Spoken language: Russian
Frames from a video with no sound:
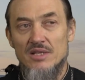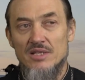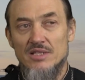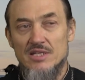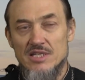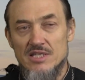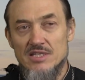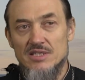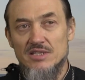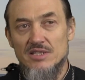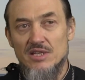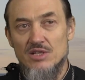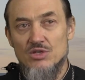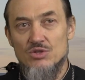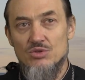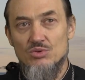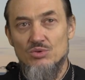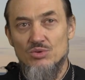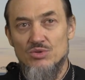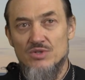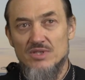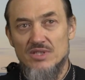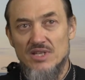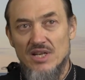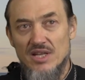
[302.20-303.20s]
надо сказать,
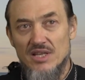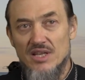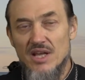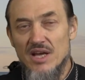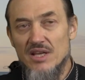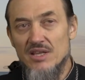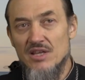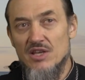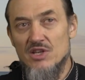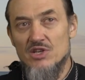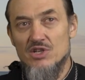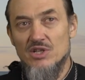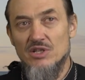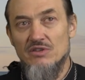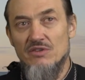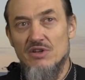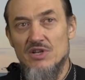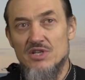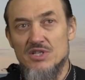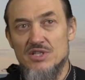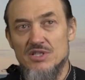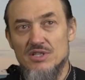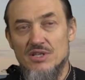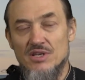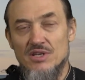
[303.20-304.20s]
что страдания
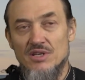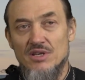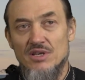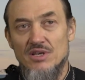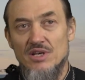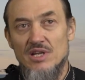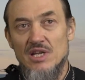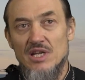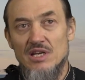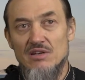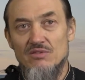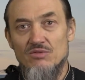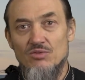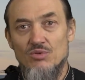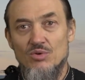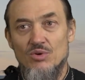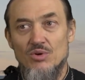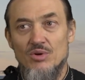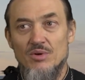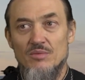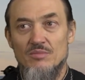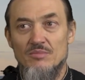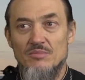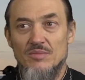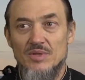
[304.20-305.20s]
человеческие или
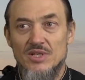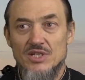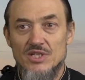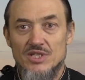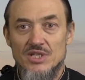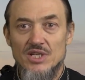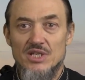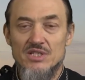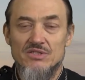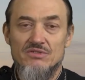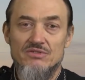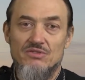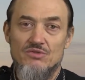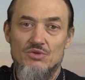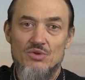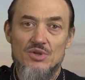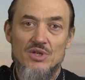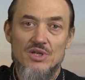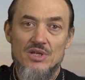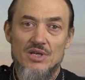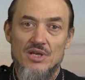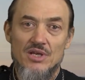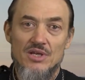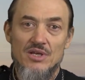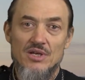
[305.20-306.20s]
его блаженство
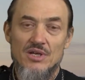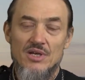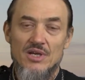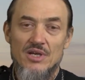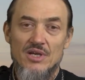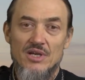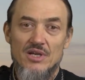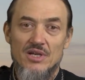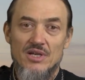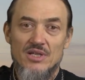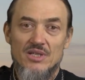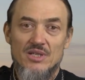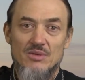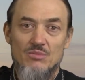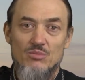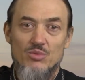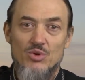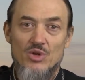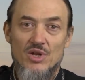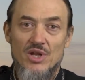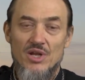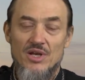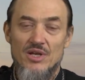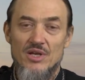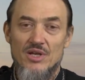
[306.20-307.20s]
все-таки это
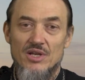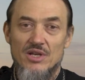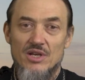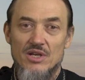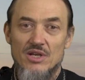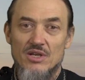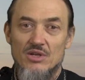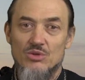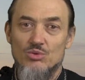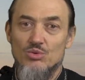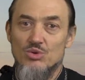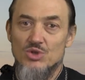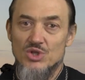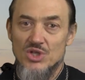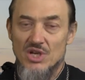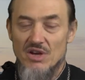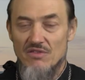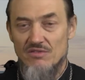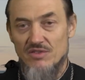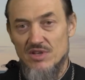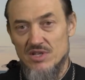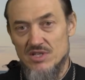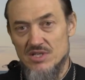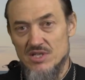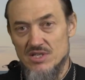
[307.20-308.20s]
более
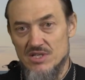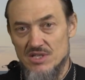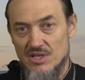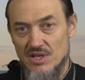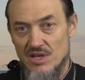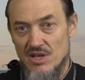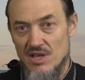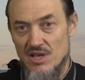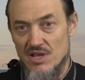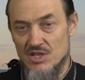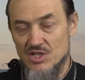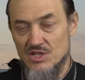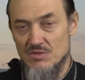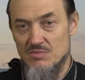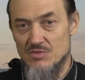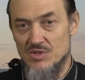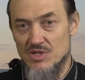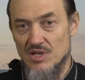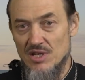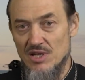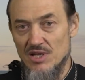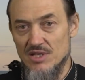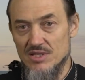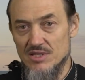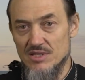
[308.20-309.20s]
душевное состояние, чем
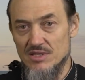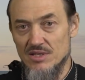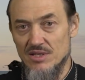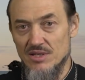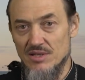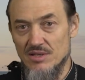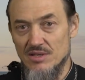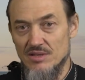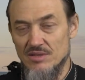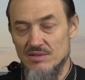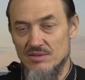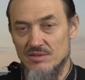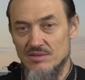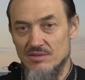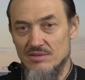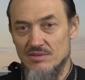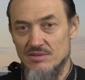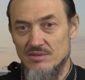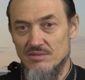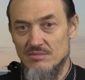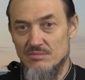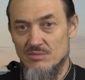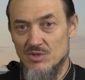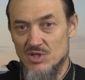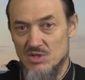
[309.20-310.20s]
телесное.
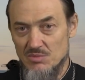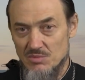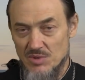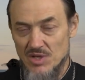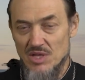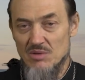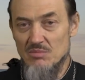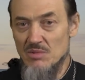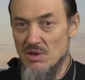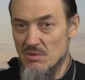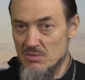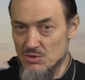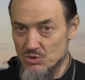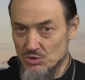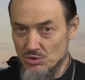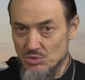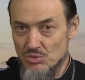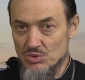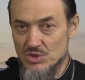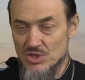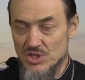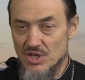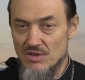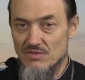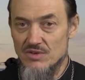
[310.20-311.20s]
Мы же понимаем, что
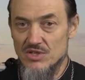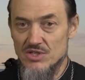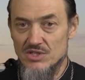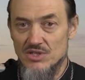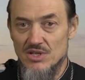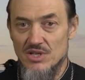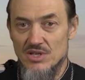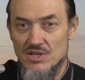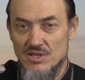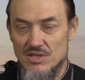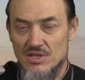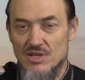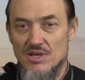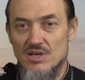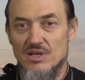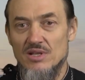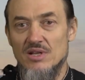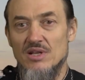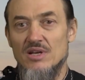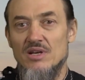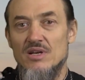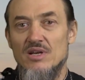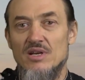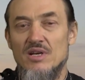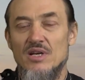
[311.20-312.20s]
душа важнее
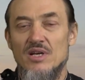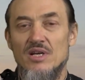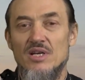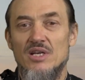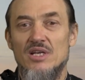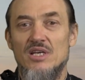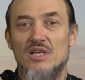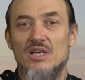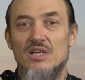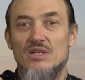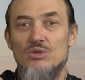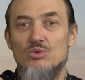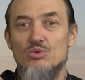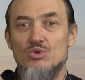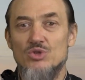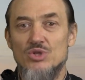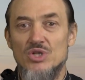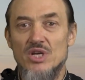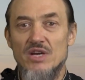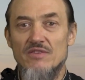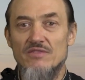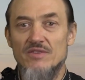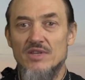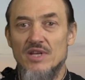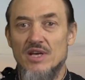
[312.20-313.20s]
тела, и
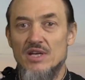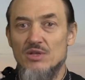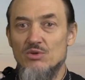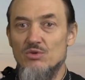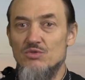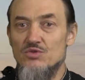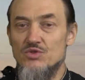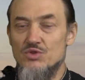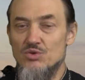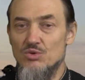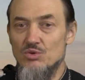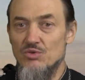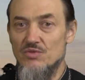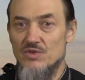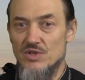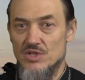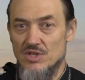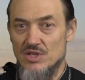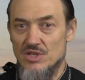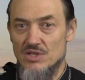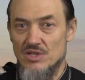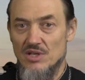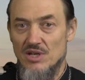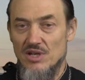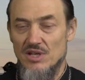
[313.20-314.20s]
душевное оно все
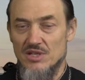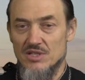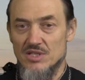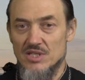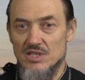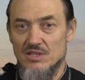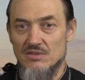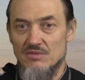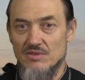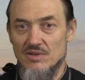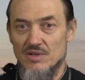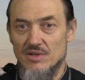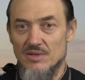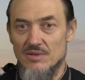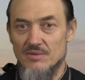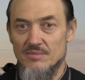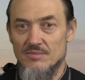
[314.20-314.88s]
выше телесного.